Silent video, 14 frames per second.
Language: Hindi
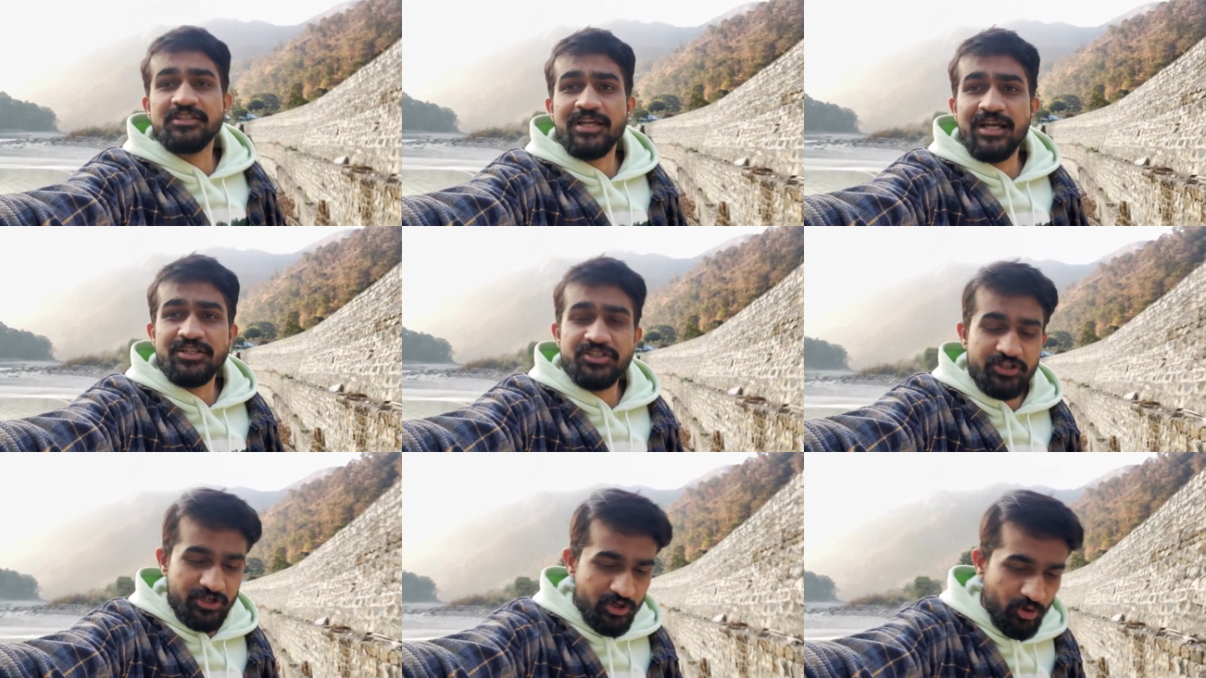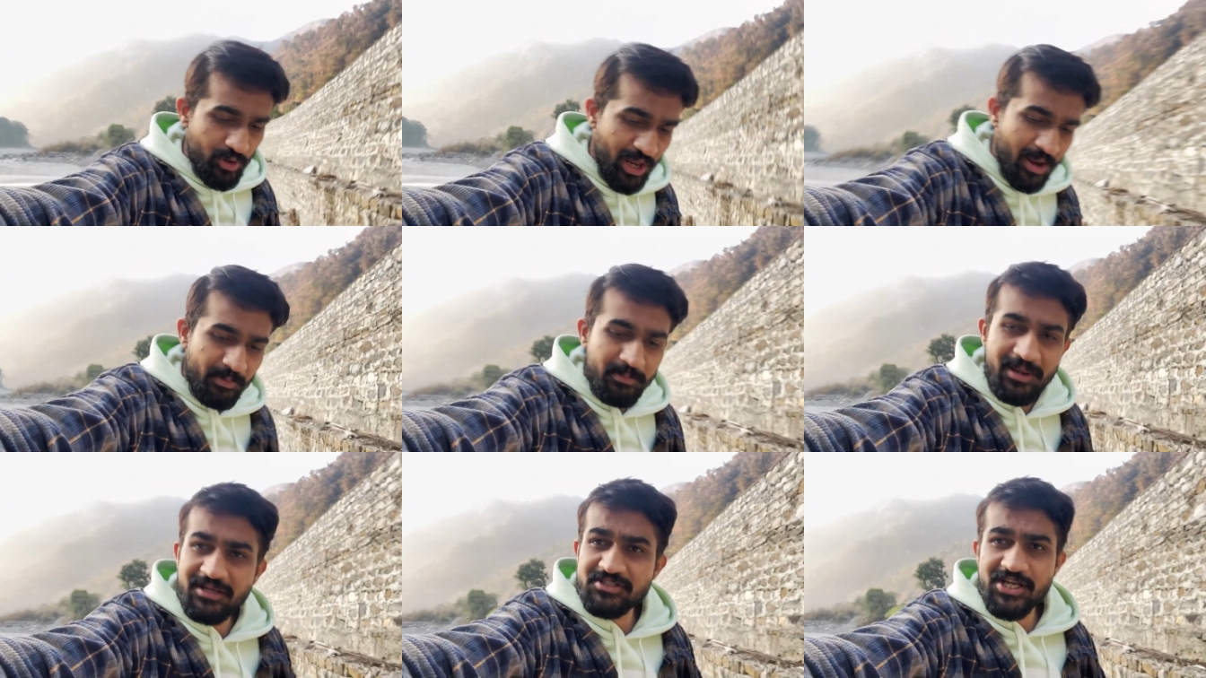चाहे जितनी हो यहाँ पे
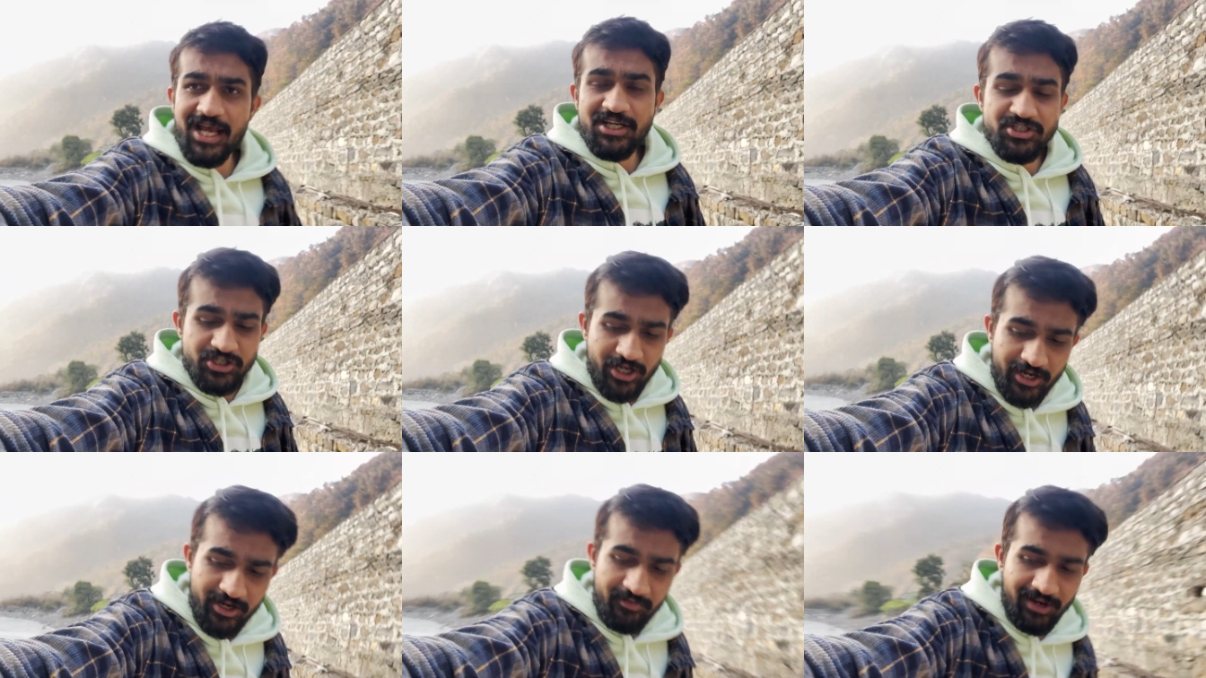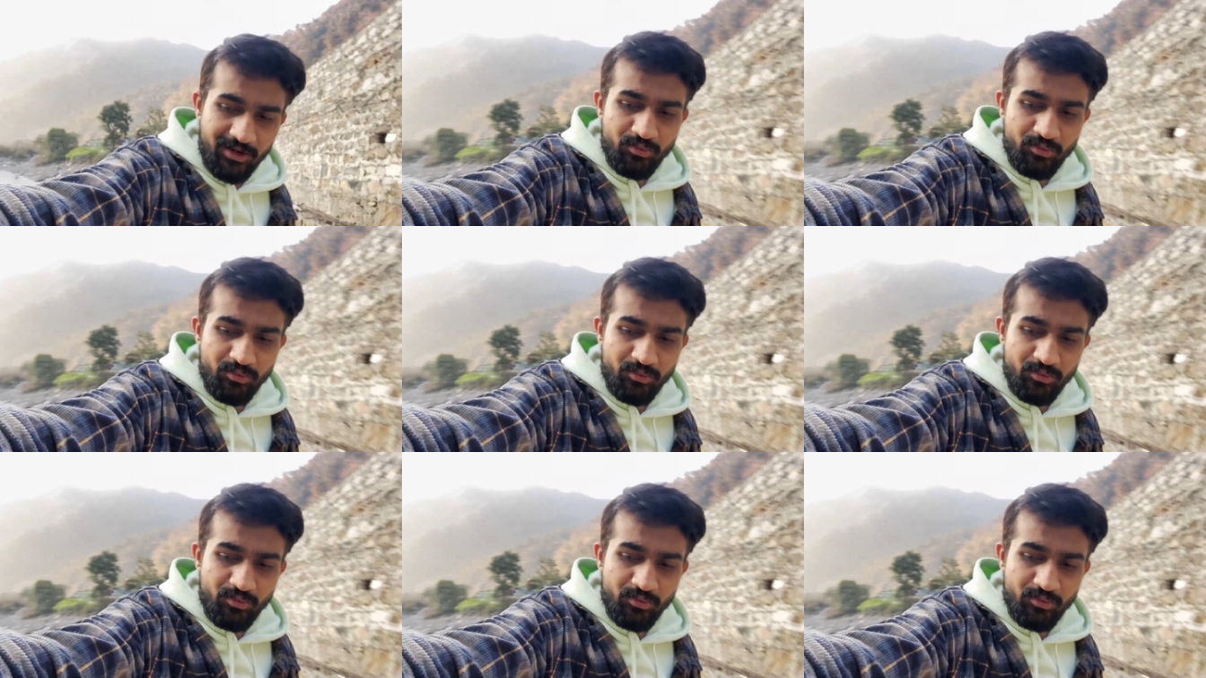मैं एक चैलेंज करने वाला